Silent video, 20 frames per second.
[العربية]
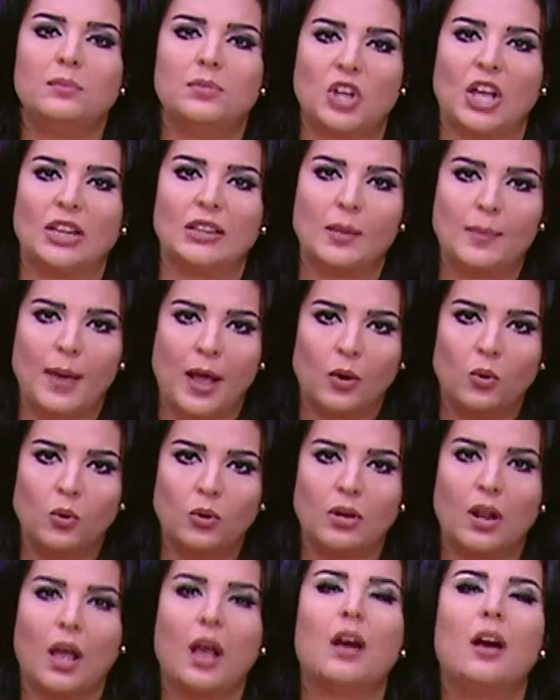مش حتى
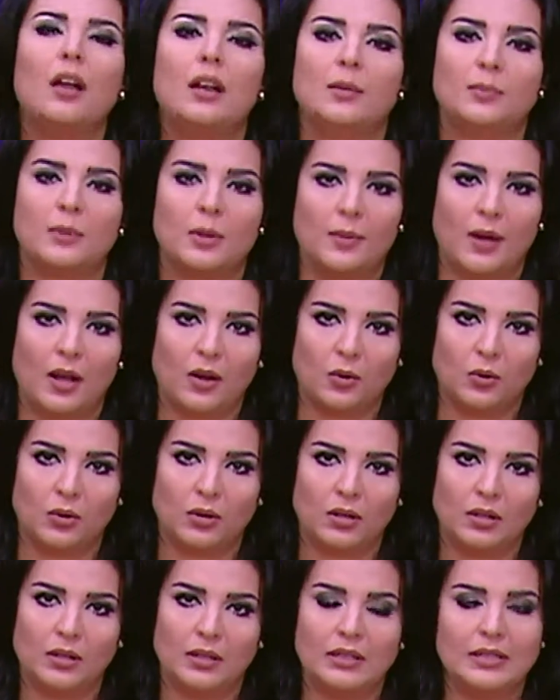معقول اقل من
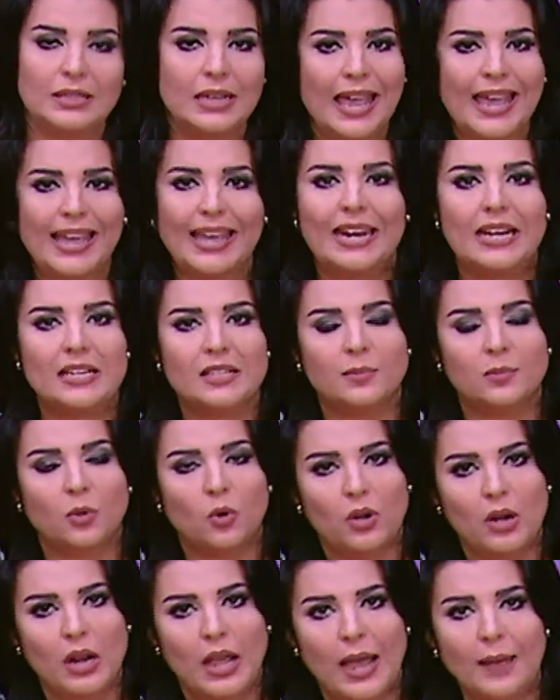المعقول دي حاجه لازم
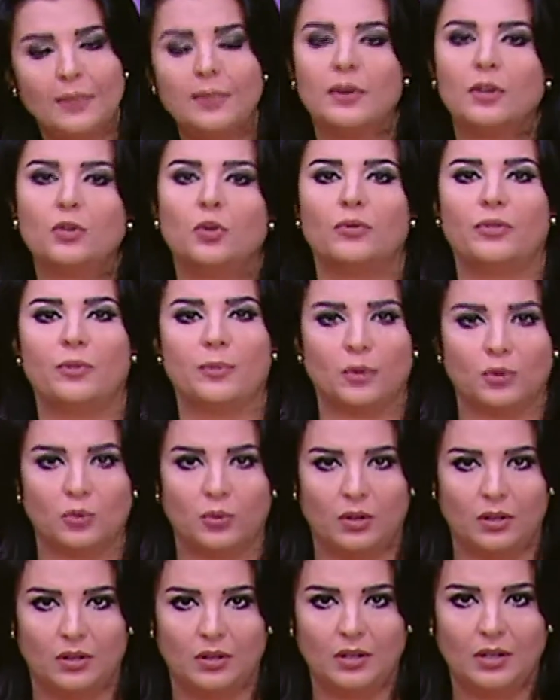نقولها قبل ما ندخل في
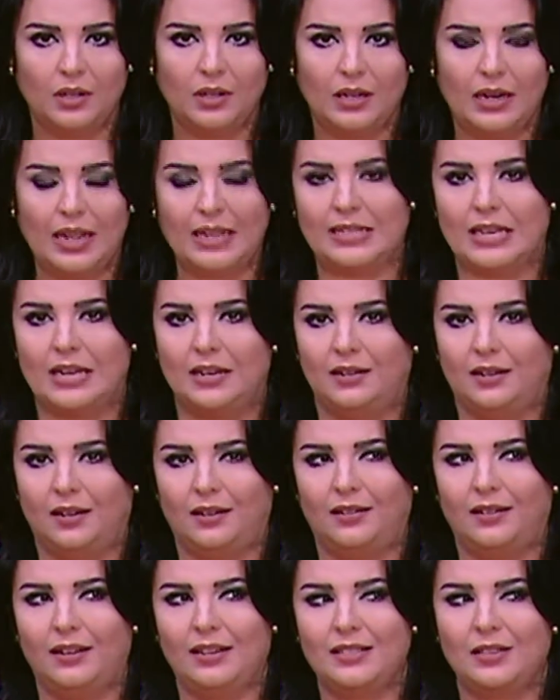الموضوع احسن
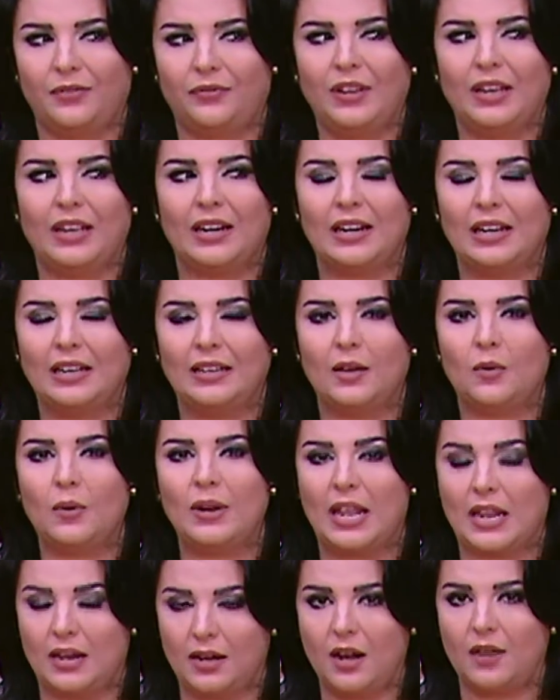ناس تفتكر ان احنا
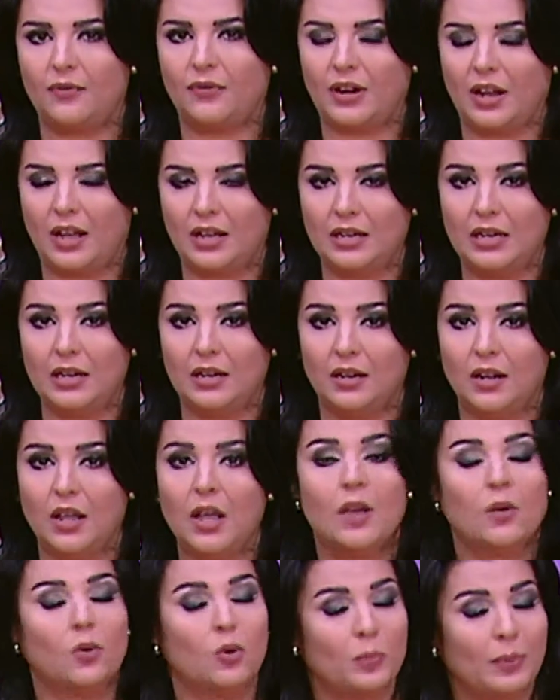ولاننا فرحانين
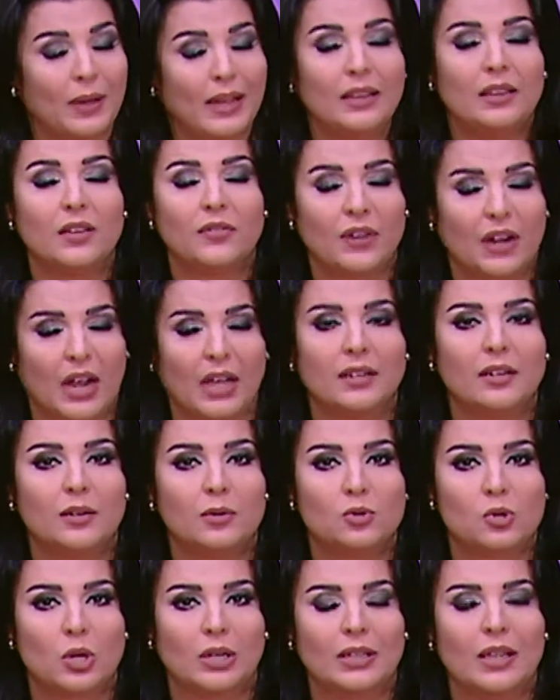وبجد
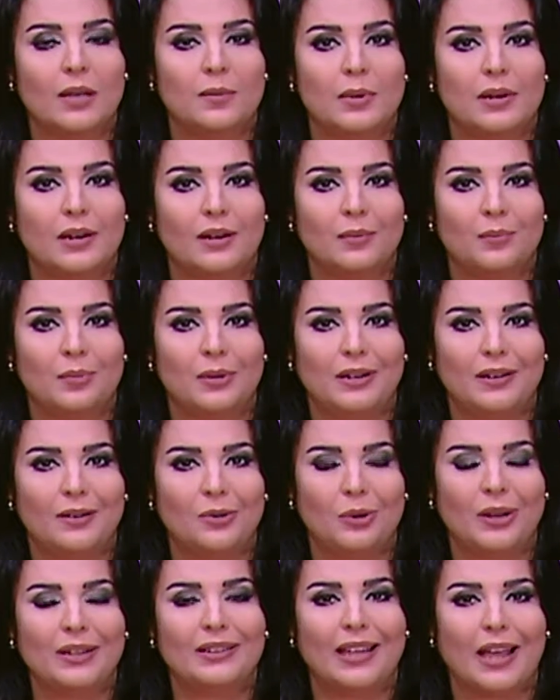فرحانين وسعداء
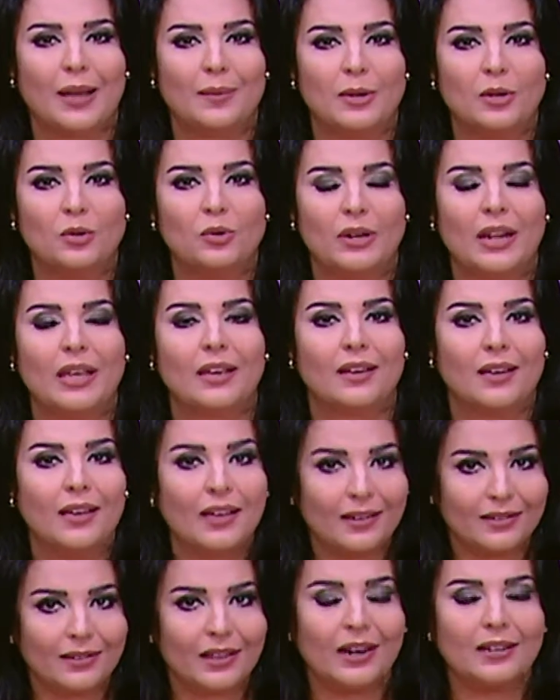باللي ولادنا عملوه هناك
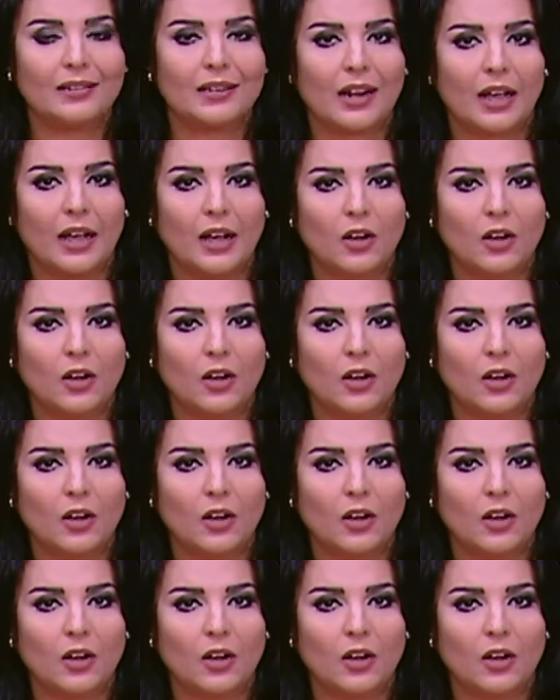ثلاثه